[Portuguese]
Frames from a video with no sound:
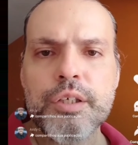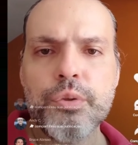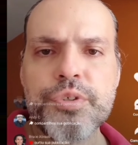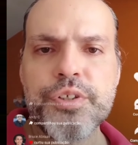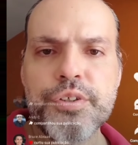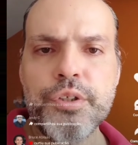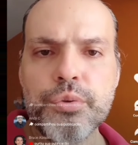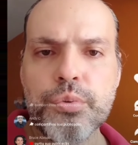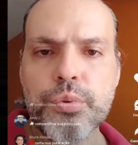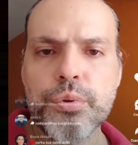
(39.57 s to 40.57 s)
eu
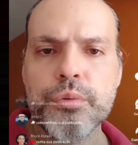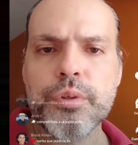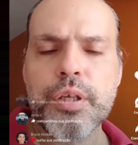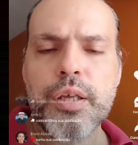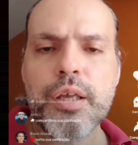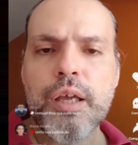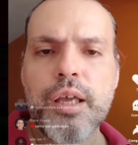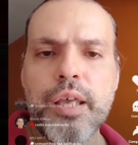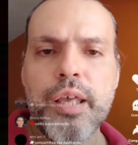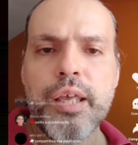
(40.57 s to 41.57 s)
sigo
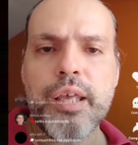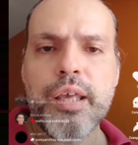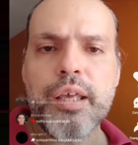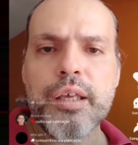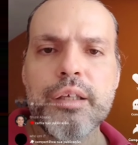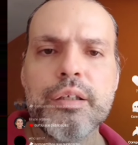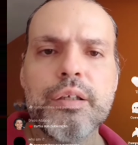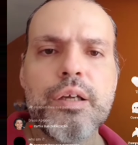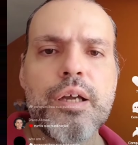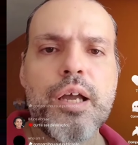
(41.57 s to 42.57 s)
é,
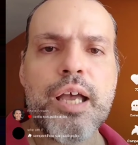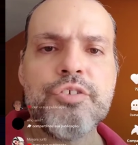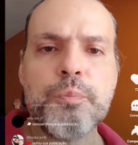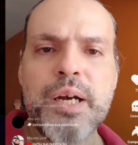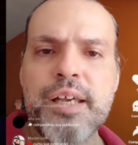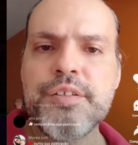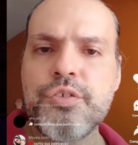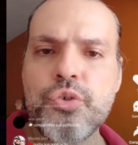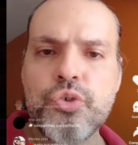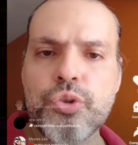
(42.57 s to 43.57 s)
as
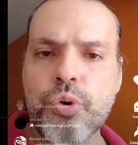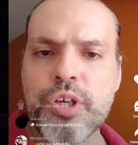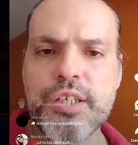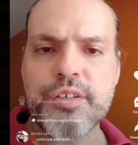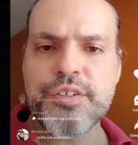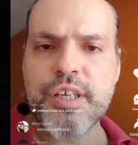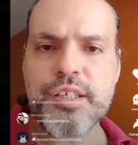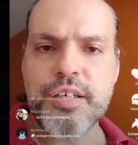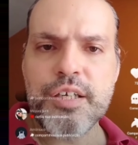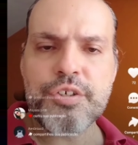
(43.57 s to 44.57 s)
bases históricas da
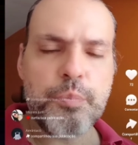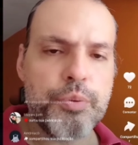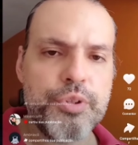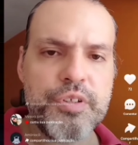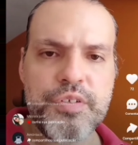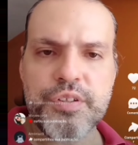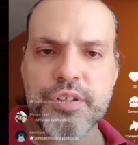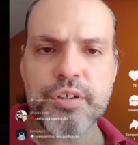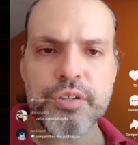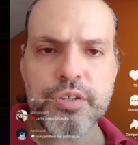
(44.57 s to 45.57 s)
igreja
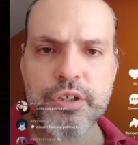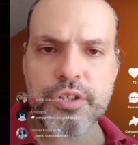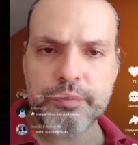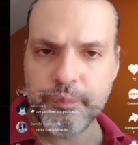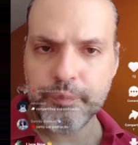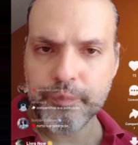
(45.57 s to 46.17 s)
protestante.